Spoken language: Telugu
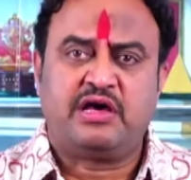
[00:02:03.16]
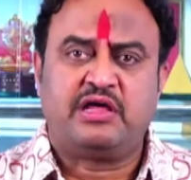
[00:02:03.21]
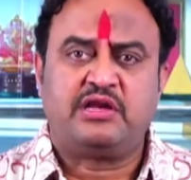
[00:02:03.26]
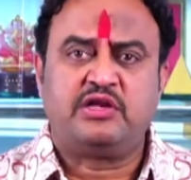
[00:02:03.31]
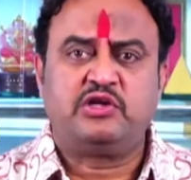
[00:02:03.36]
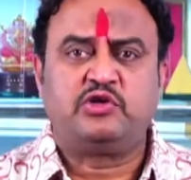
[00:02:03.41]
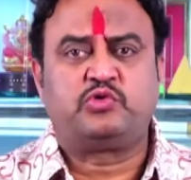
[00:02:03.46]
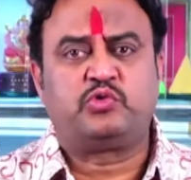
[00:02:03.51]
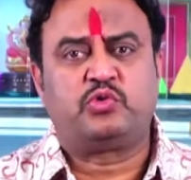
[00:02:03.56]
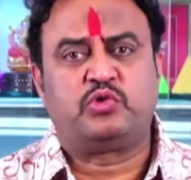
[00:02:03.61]
కానీ
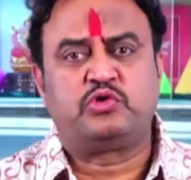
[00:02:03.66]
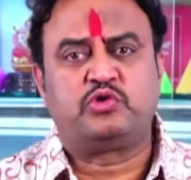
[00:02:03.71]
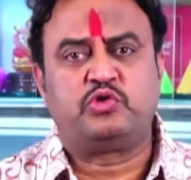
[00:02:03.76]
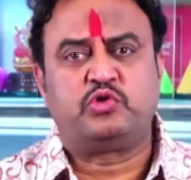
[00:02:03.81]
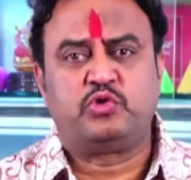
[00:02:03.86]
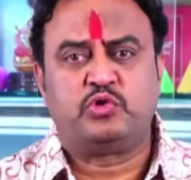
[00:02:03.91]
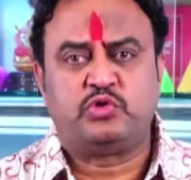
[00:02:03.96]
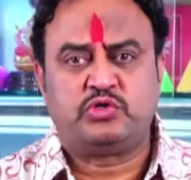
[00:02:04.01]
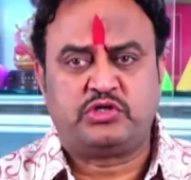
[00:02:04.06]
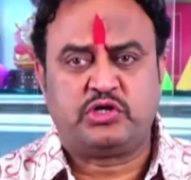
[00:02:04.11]
స్టోన్
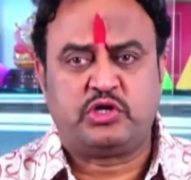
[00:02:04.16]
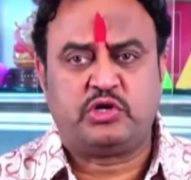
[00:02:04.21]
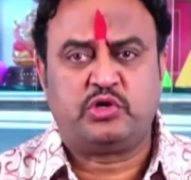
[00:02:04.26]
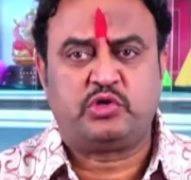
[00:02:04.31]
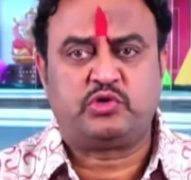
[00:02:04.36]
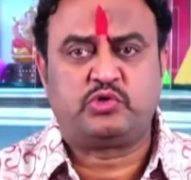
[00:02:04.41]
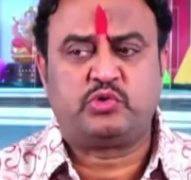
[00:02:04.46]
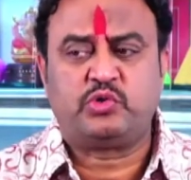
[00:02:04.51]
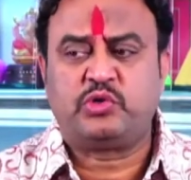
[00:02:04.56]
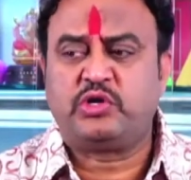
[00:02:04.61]
యూజ్
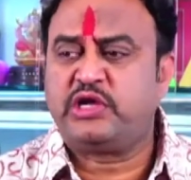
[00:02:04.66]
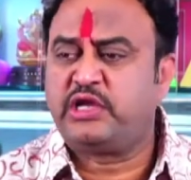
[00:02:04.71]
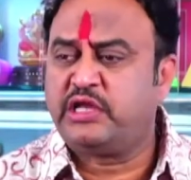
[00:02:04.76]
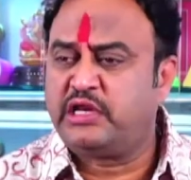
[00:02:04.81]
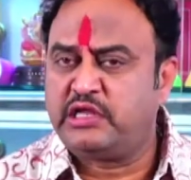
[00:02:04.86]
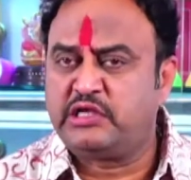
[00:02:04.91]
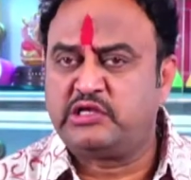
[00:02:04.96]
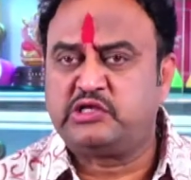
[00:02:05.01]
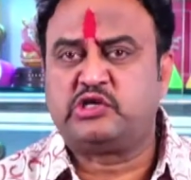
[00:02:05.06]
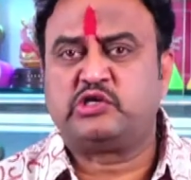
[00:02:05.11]
చేయొచ్చు
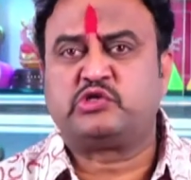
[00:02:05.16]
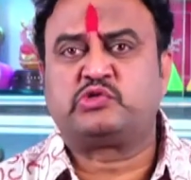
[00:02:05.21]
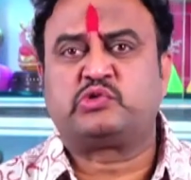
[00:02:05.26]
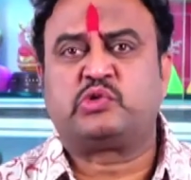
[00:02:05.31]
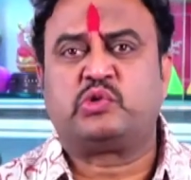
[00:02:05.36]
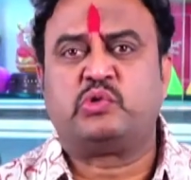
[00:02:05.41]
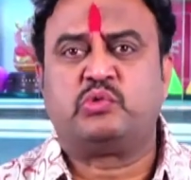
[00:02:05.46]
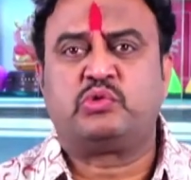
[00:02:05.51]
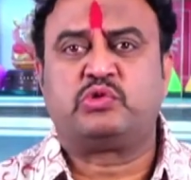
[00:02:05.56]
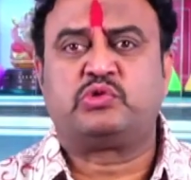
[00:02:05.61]
హీలింగ్
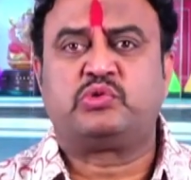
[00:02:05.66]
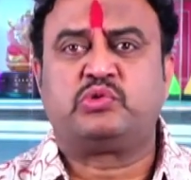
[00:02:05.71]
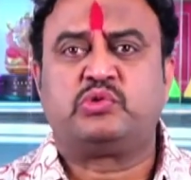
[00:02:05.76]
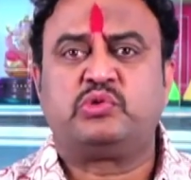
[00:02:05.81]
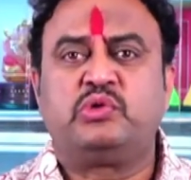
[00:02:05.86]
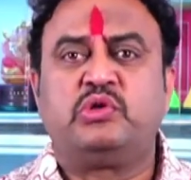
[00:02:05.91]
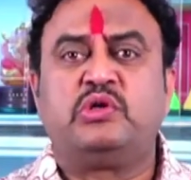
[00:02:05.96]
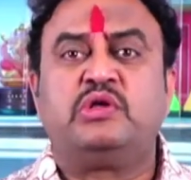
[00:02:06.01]
చేసుకోవచ్చు